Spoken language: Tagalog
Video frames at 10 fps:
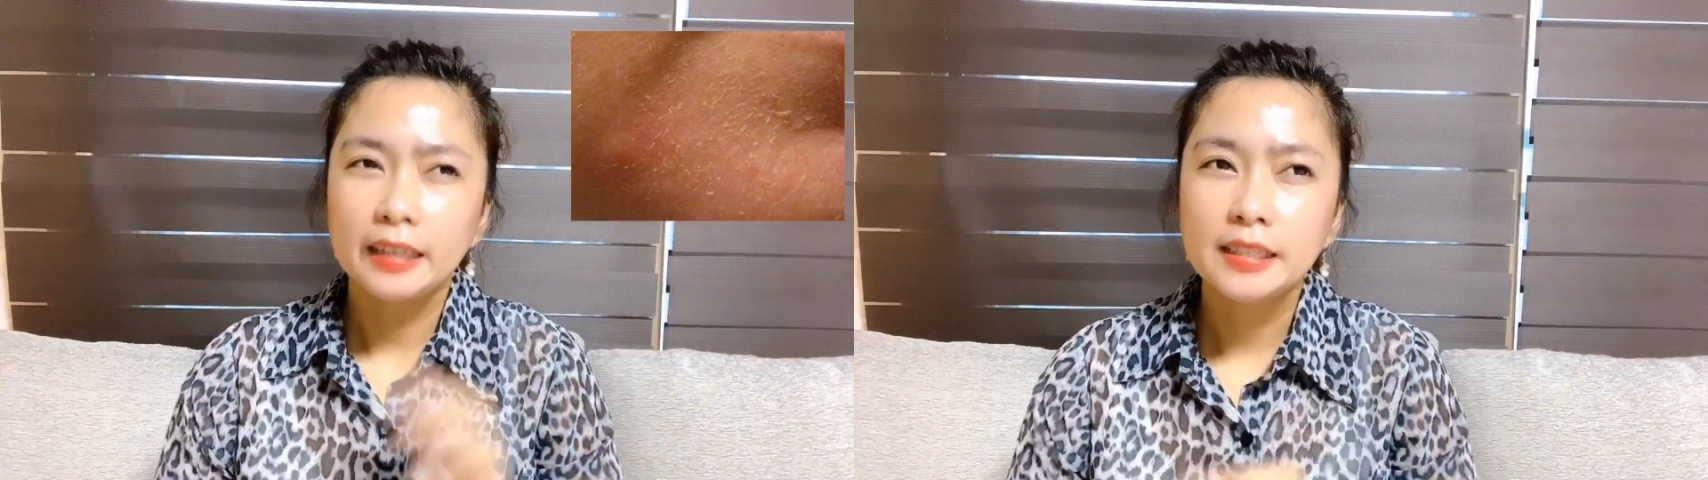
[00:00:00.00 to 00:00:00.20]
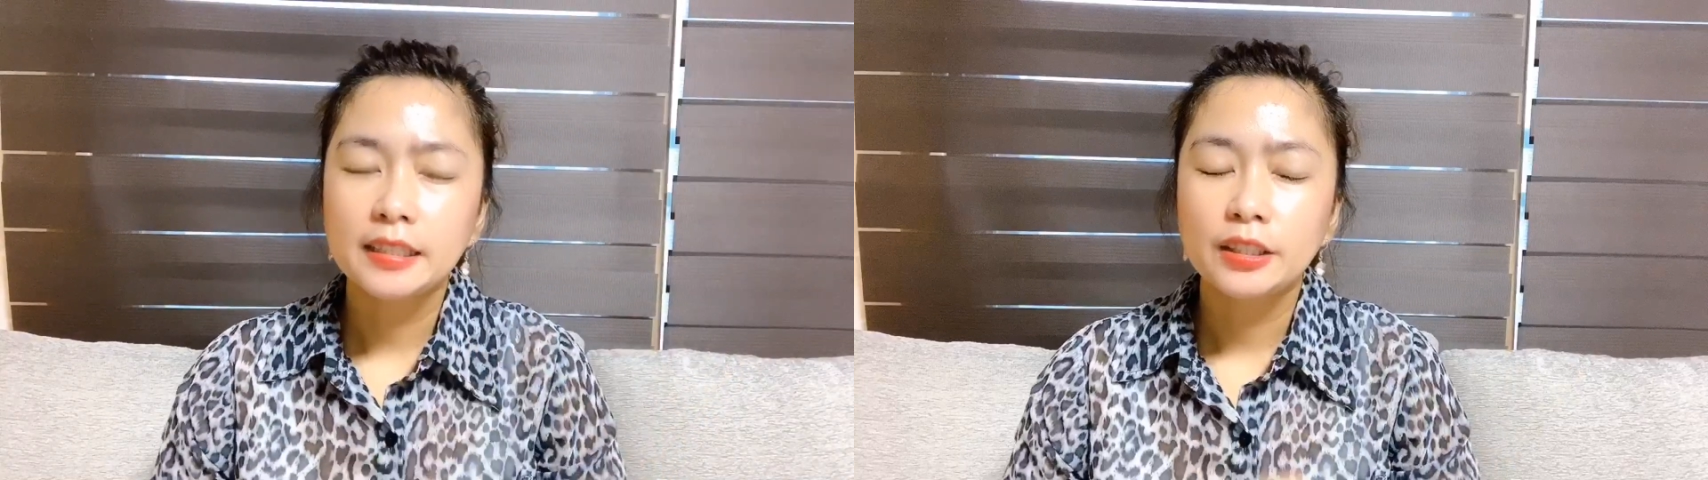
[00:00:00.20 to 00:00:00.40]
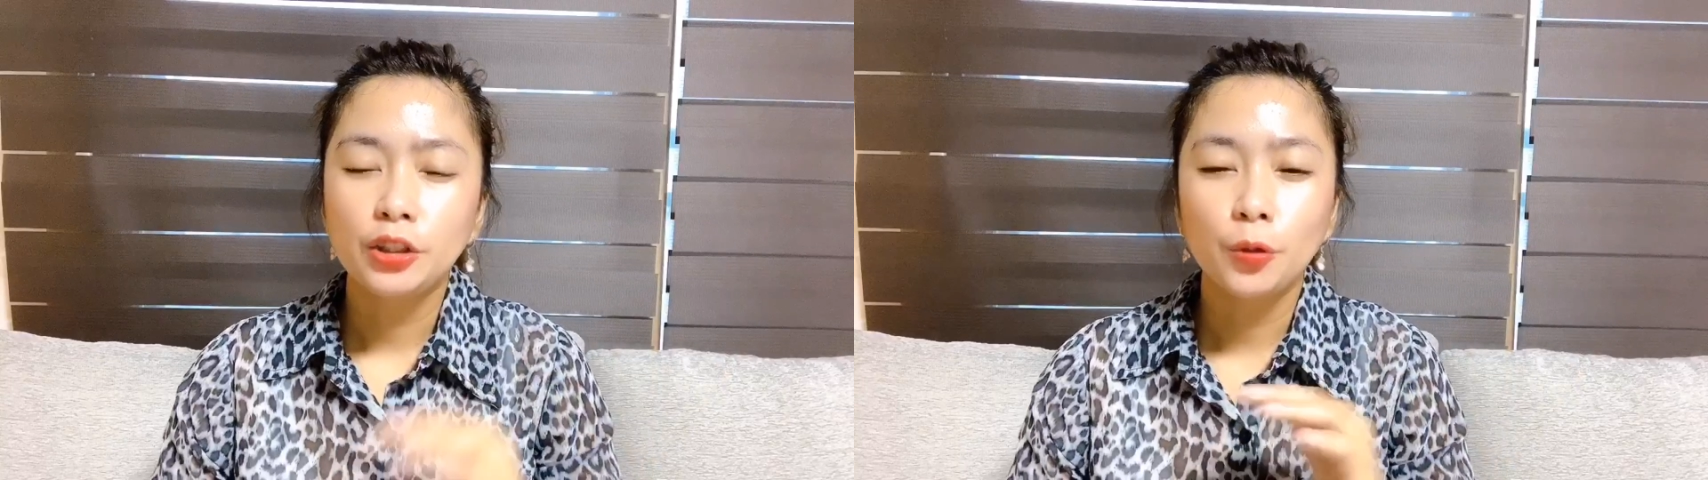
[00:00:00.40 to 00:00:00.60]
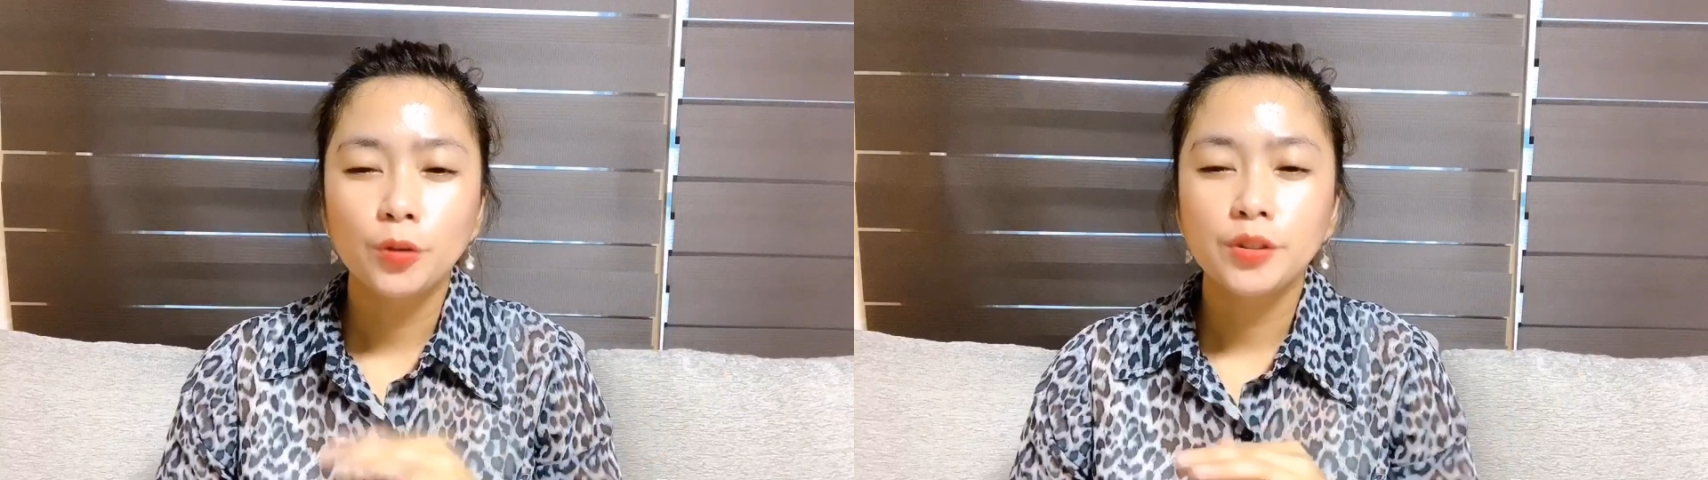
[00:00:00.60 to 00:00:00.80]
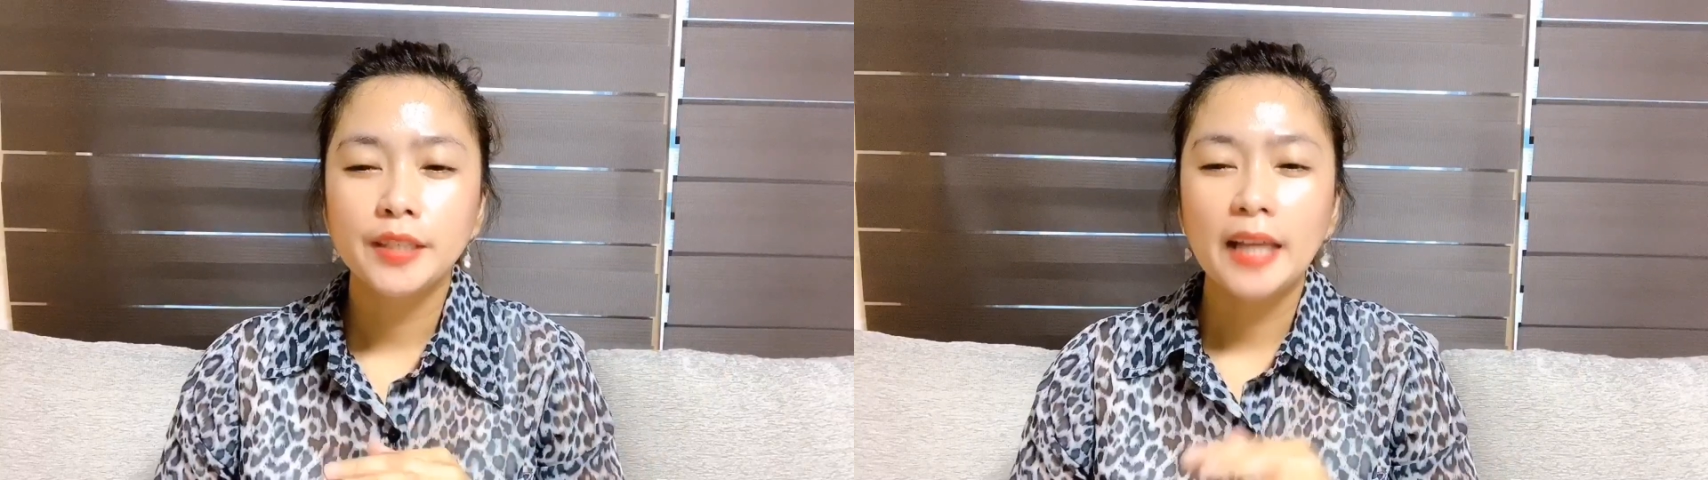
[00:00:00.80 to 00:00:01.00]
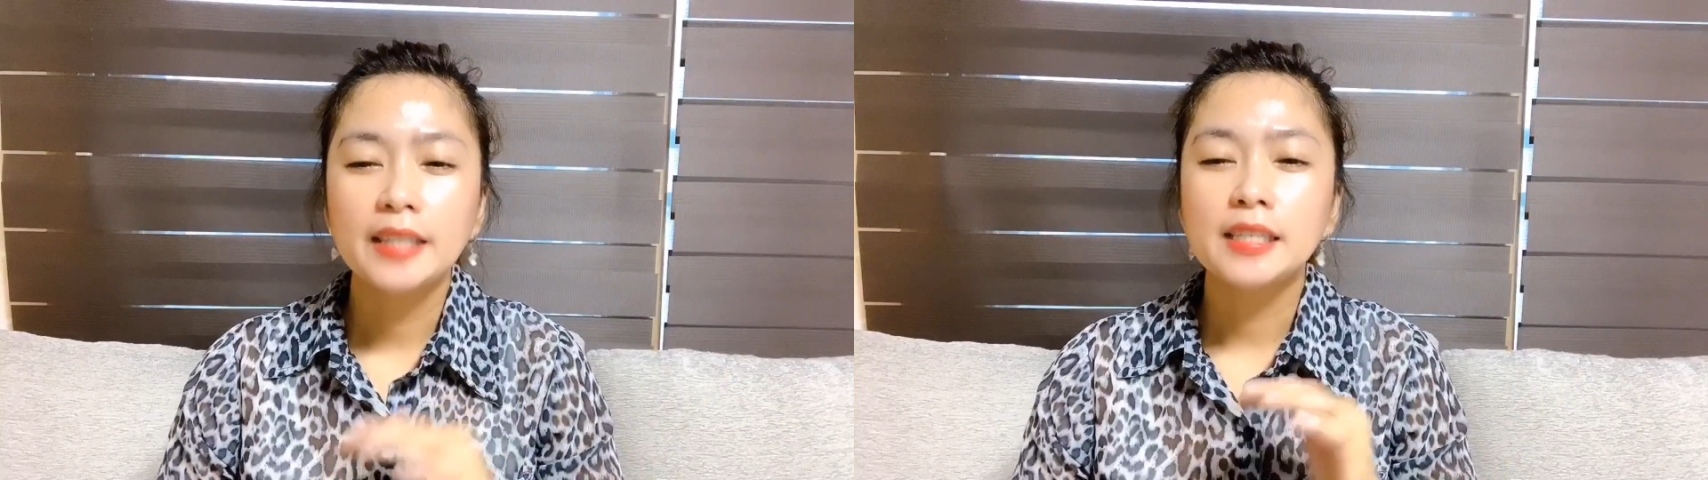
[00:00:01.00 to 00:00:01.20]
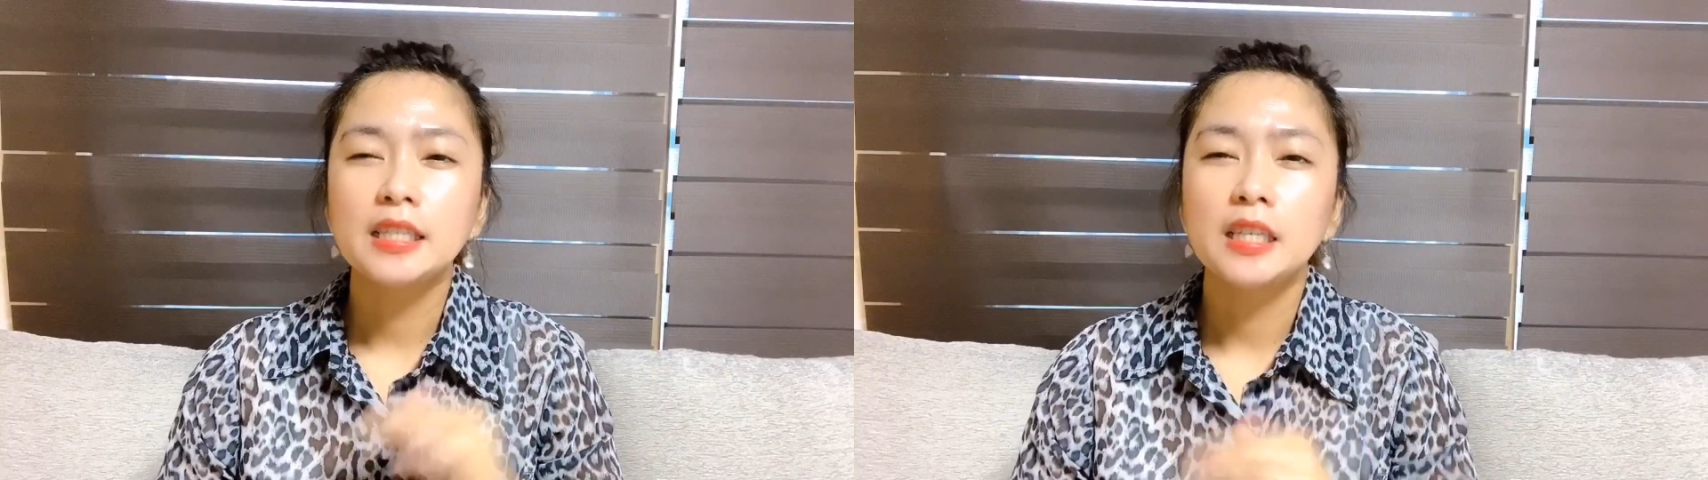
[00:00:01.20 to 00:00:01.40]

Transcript: yung sensitivity